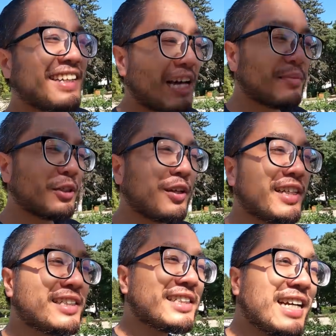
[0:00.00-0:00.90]
他们
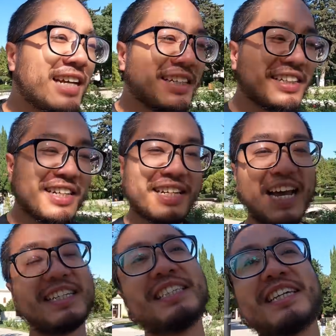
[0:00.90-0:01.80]
对斯大林的
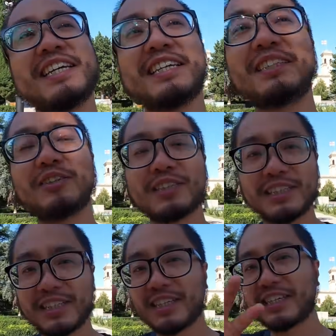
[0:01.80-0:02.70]
感情就
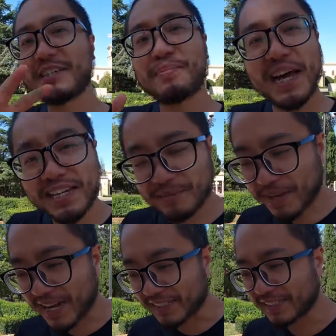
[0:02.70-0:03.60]
是一半一
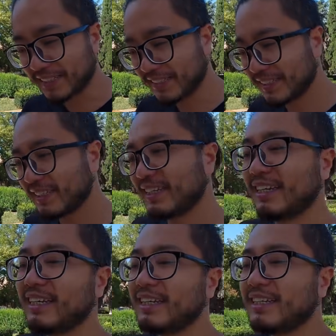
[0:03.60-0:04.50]
半，
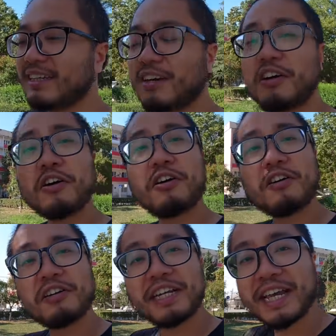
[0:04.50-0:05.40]
然
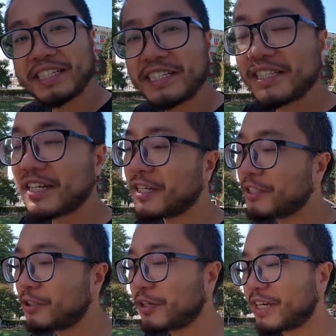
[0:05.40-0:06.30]
后年轻
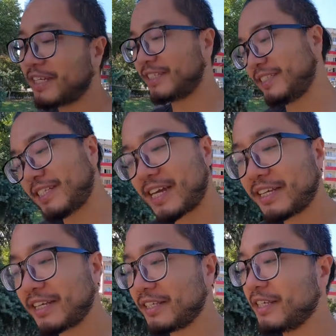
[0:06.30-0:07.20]
人对斯大
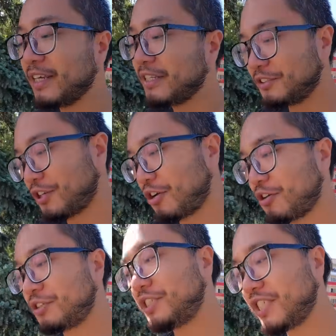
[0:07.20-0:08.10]
林
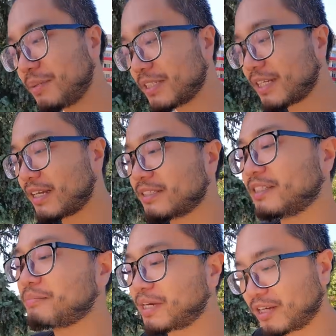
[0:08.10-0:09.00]
就基本上
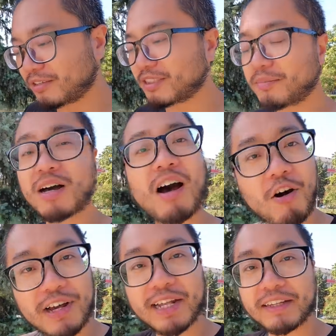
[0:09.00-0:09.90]
是没有什么
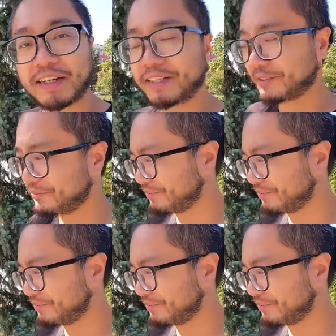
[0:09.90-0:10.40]
好感的了。